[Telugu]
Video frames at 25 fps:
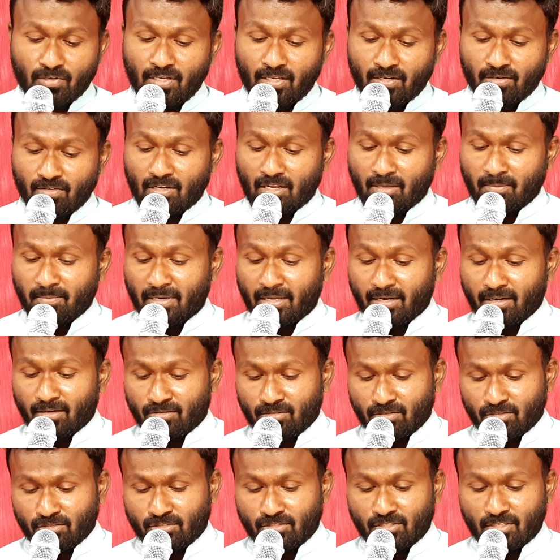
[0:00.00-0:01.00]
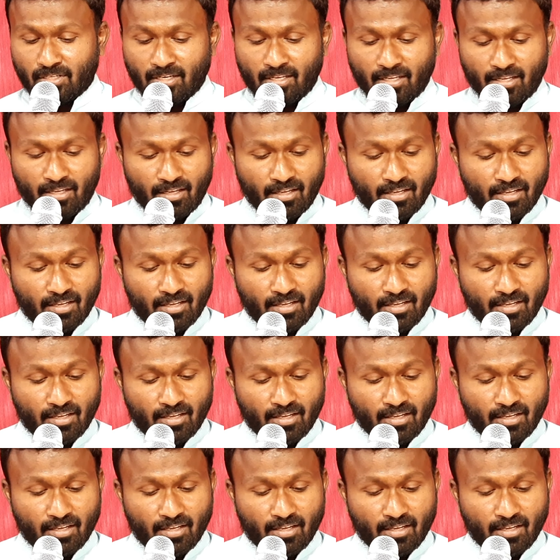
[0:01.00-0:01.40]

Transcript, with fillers: నేను నా భార్య కూర్చొని